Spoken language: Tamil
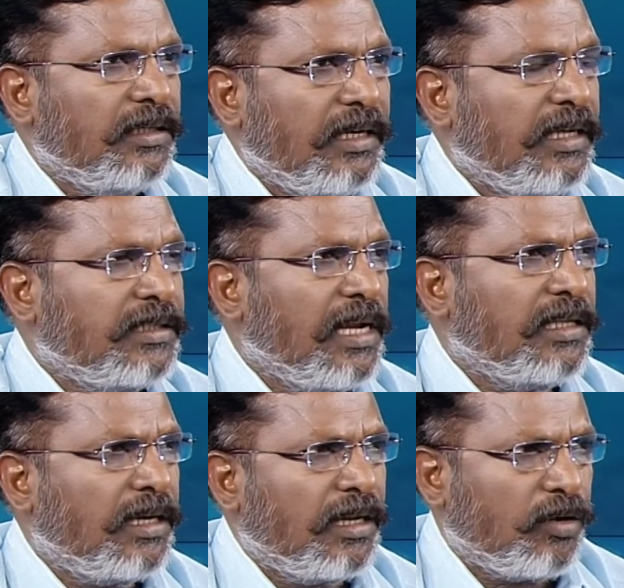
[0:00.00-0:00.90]
என்ன செயல்
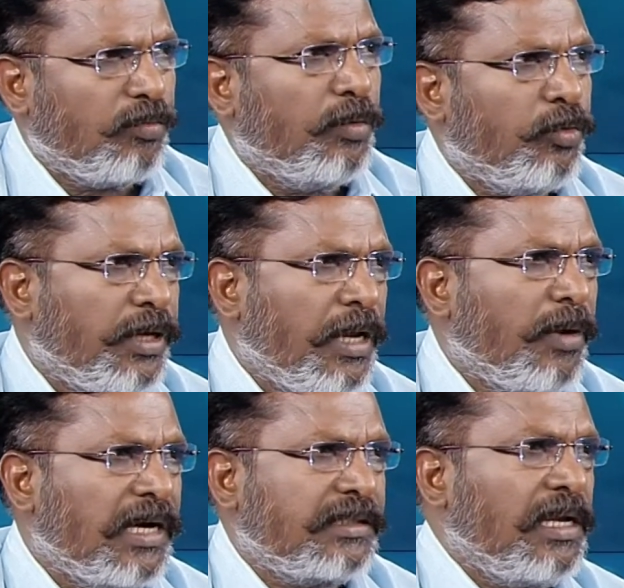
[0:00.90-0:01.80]
திட்டம்னா ரொம்ப
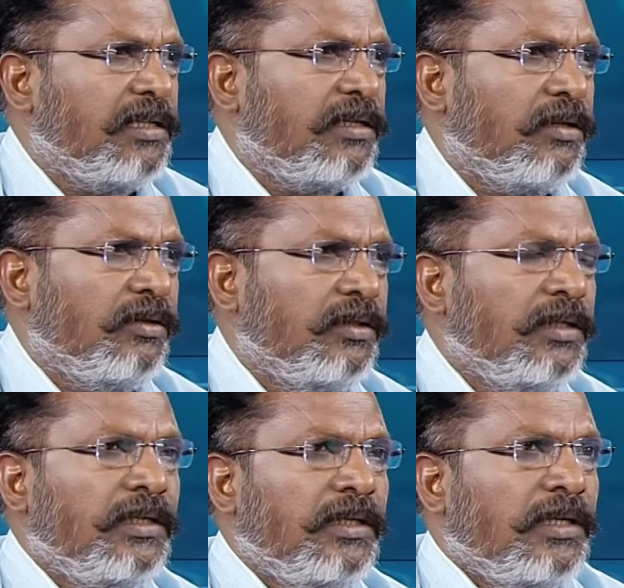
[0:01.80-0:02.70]
முக்கியமான செயல் திட்டம்
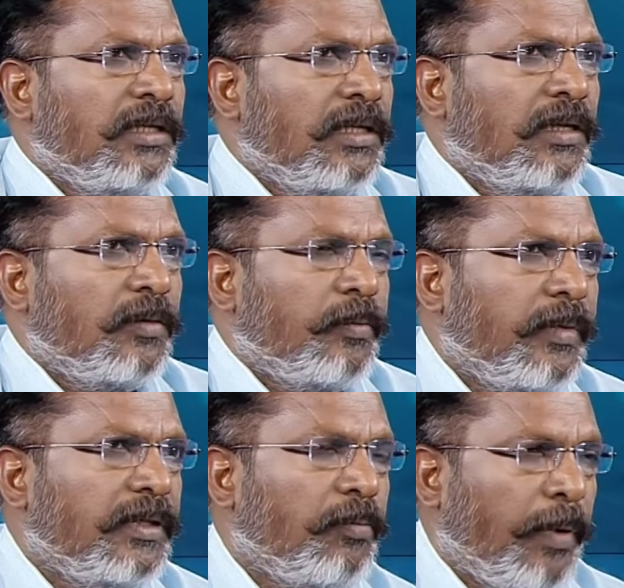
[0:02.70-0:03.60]

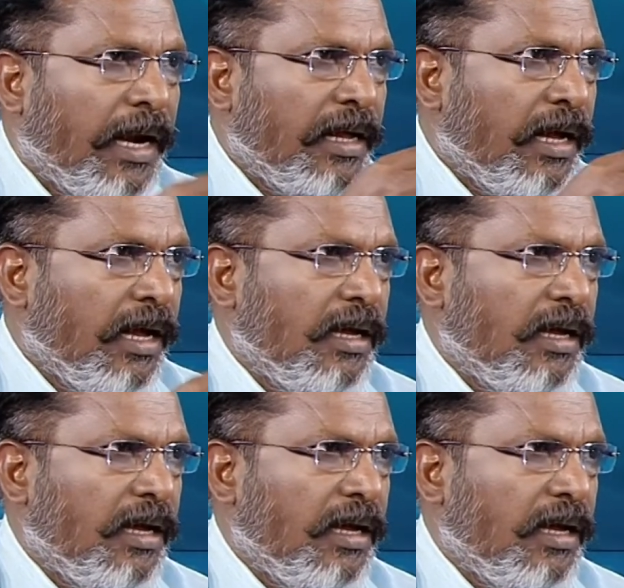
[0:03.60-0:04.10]
இந்த பழைய